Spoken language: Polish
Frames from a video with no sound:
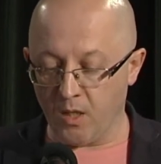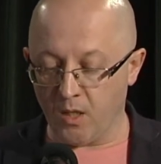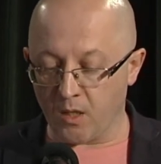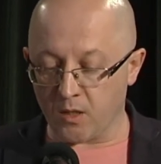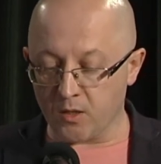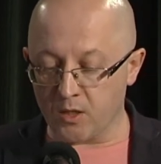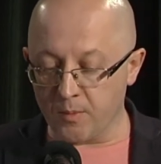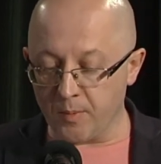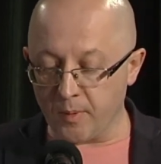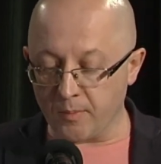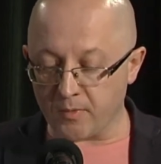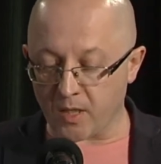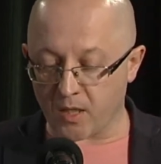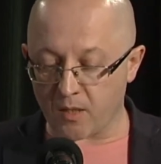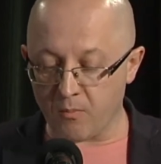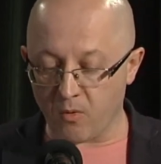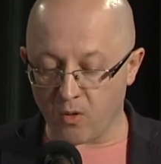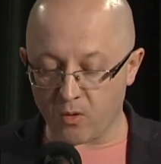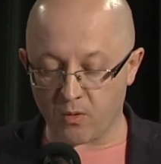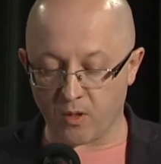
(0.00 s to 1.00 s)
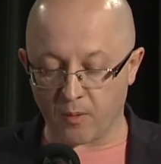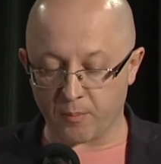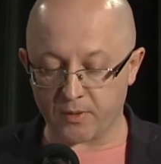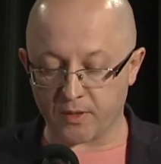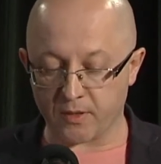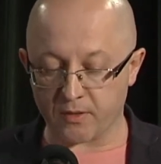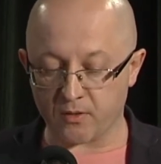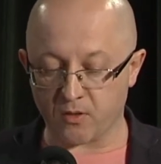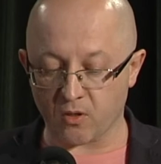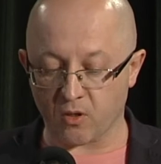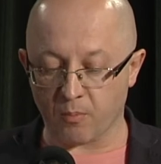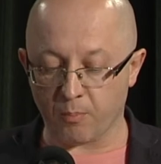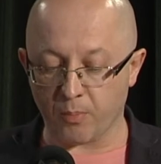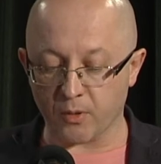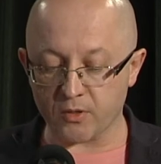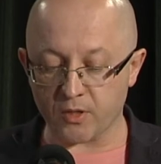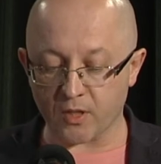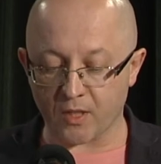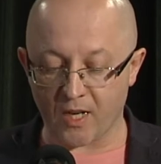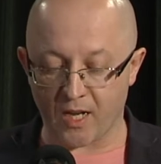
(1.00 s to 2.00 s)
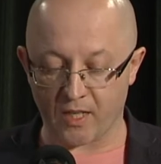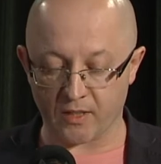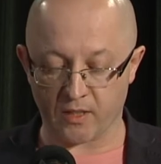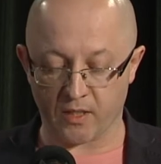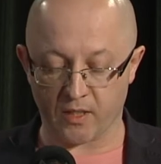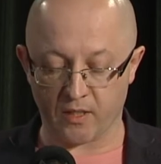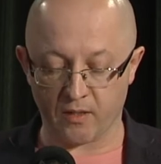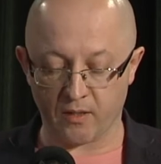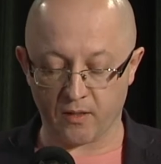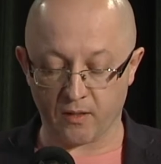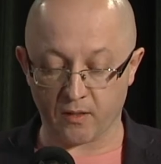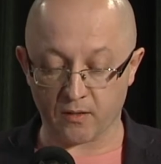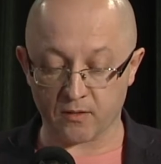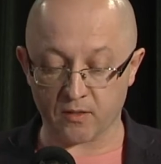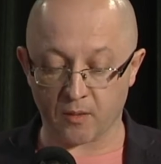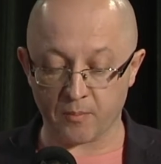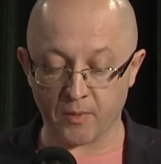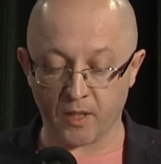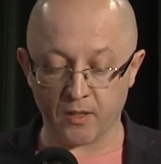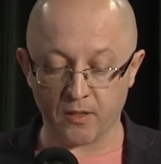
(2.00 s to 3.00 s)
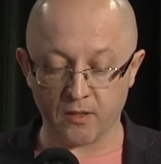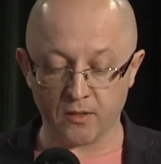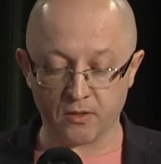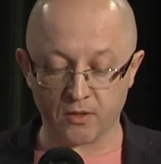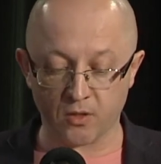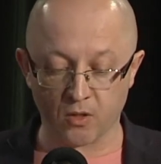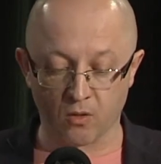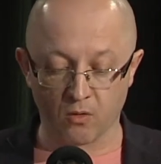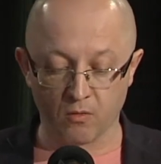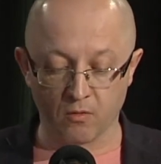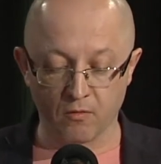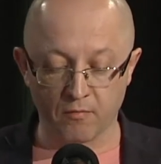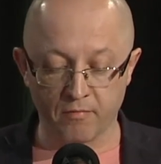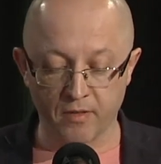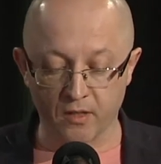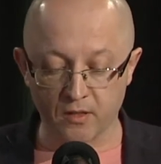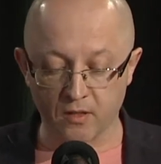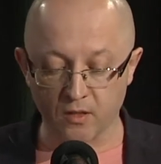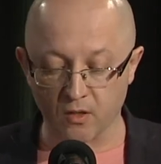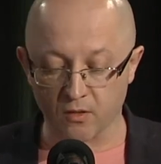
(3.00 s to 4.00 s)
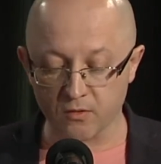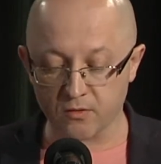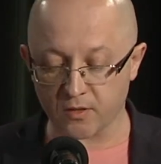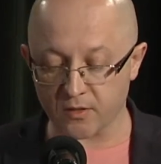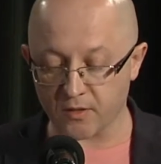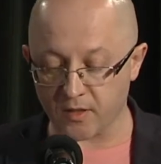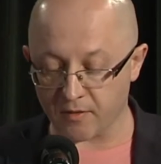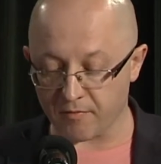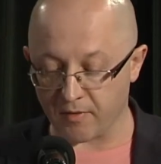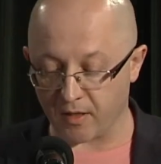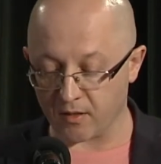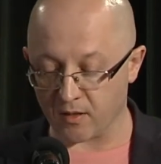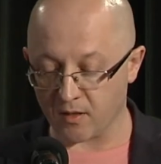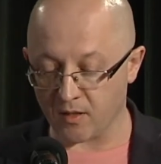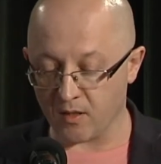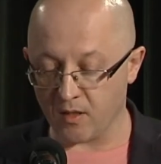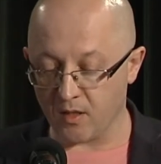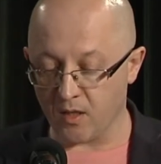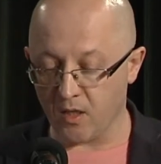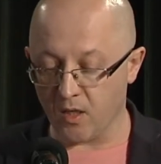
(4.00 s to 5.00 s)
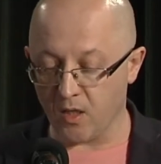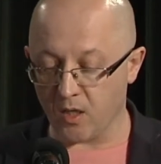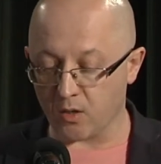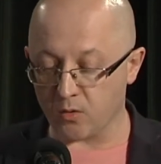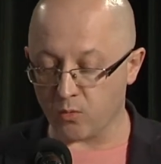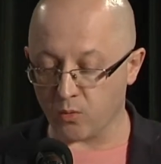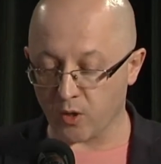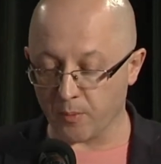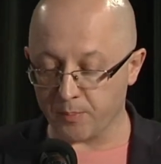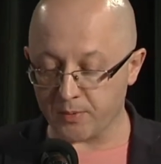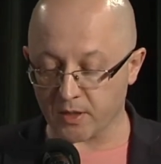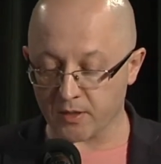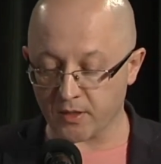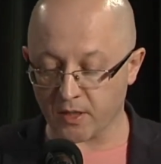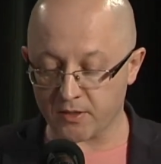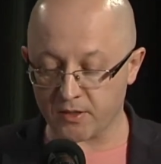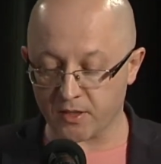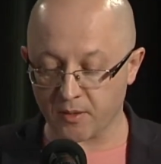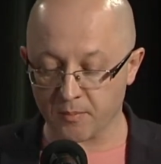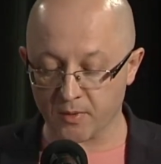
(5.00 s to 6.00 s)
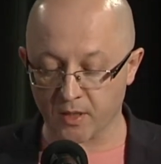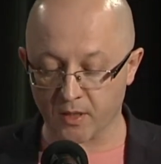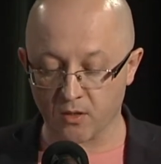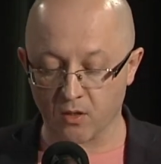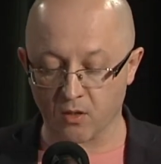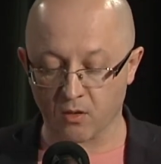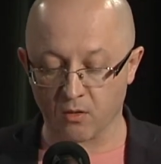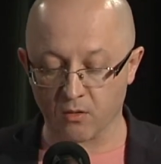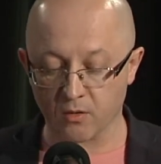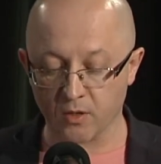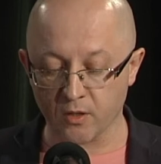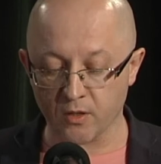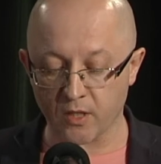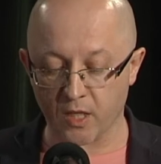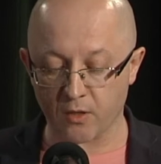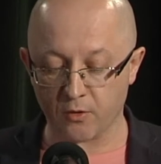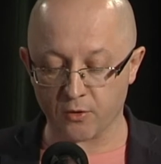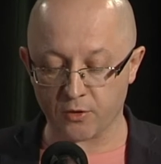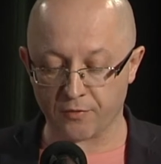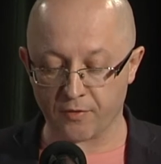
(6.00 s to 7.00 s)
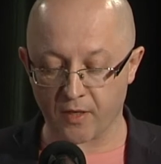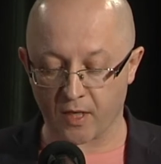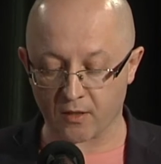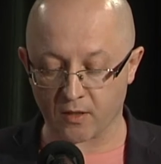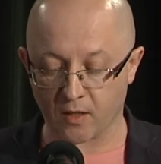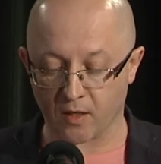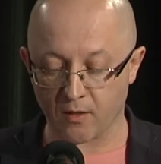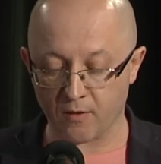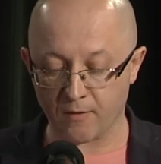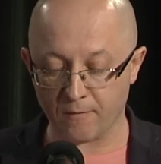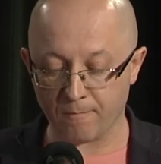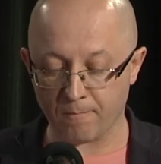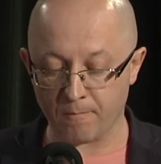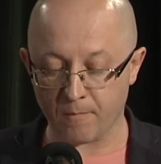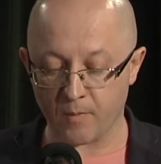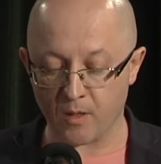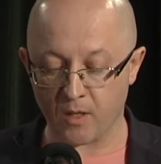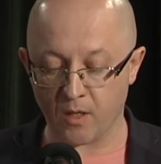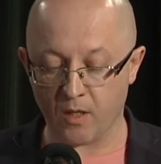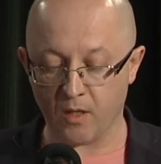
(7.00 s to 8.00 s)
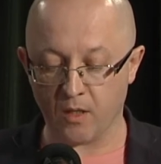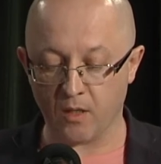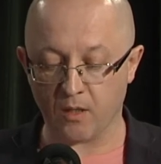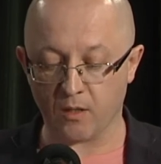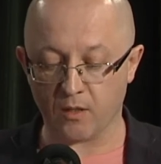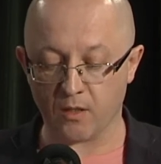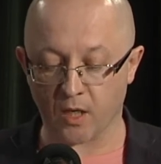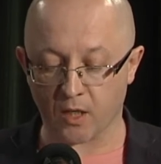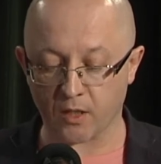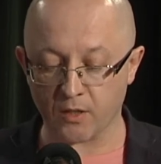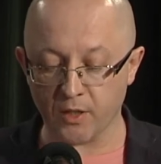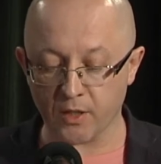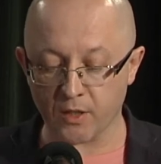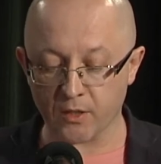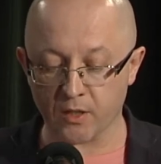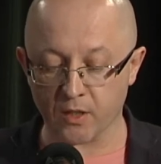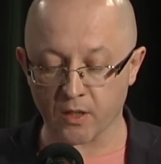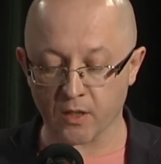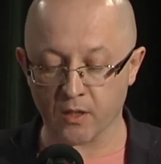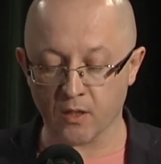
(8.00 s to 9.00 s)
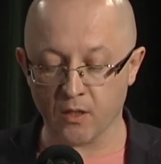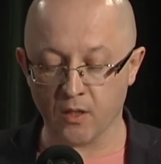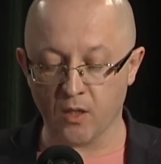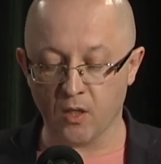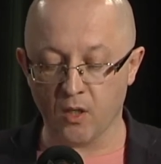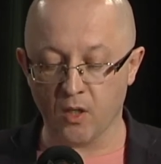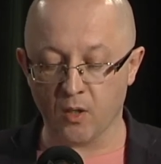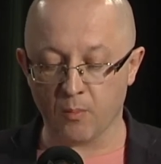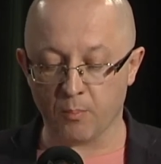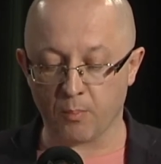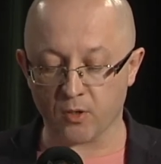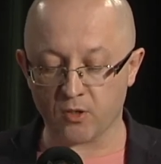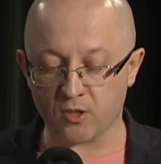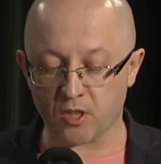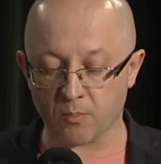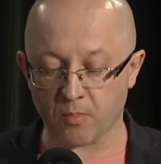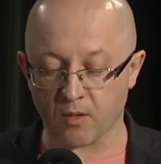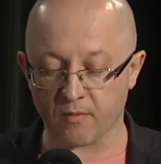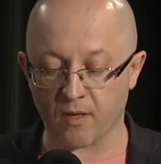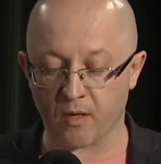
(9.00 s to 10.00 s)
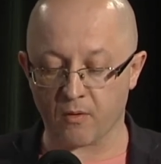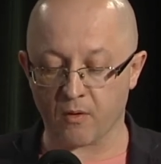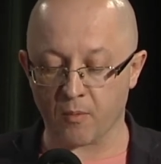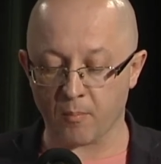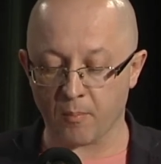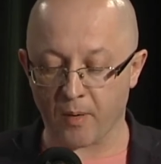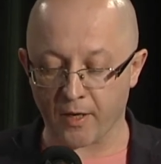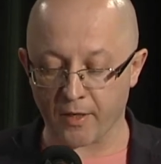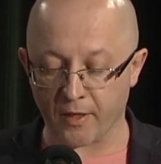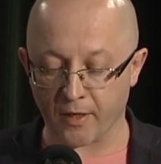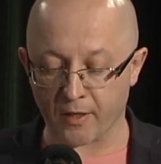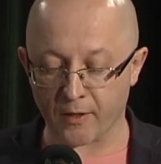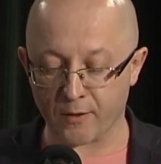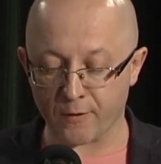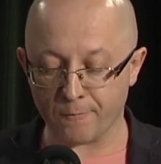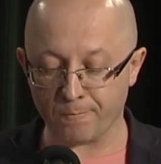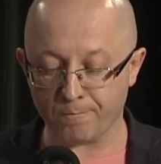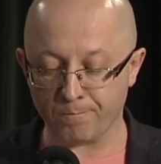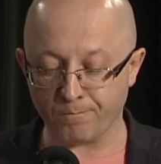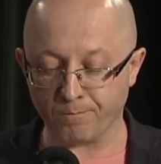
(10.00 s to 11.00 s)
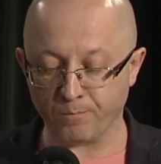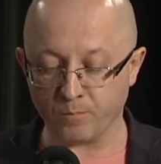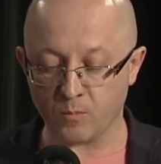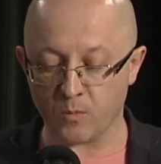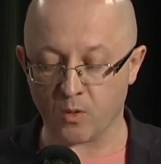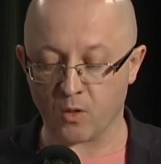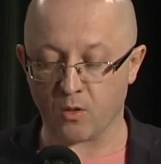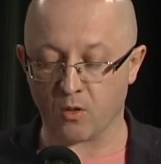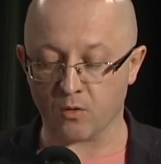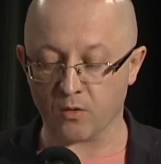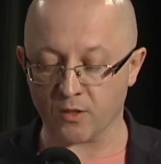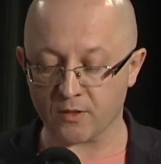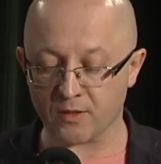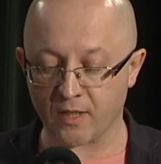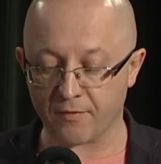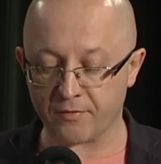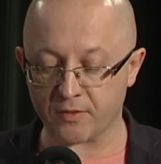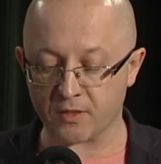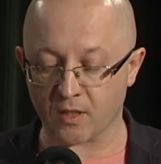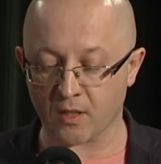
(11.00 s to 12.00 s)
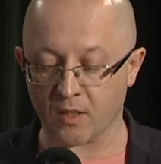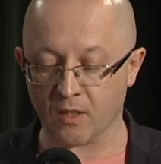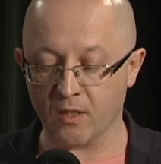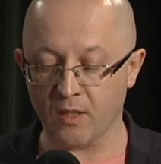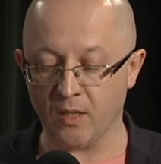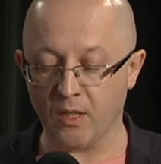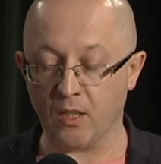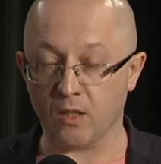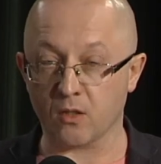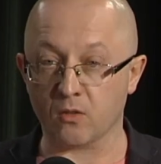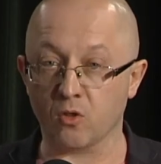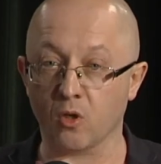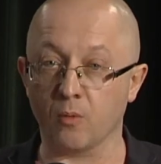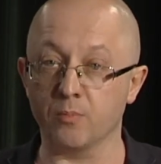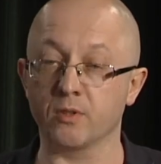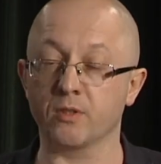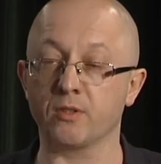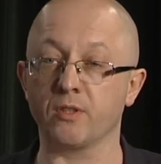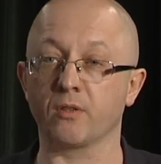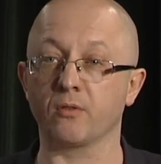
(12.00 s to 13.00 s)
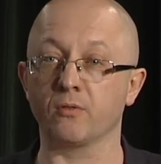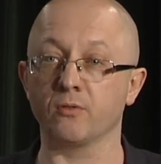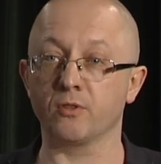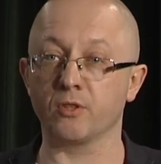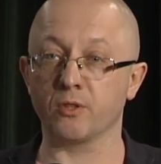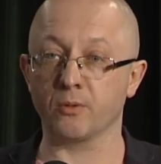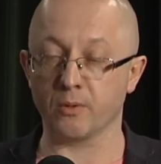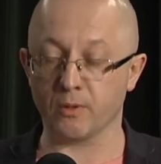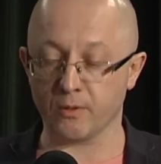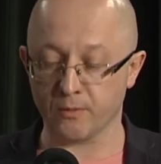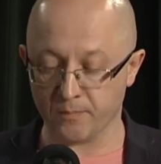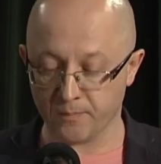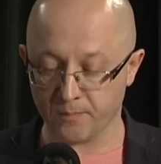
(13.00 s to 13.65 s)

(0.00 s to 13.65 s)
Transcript: Gdybym tak mogła przez to pocieranie zamienić ją w latający dywan, który przeniesie mnie do innego świata. Jak nigdy potrzebowałam bajek. One zawsze dobrze się kończyły.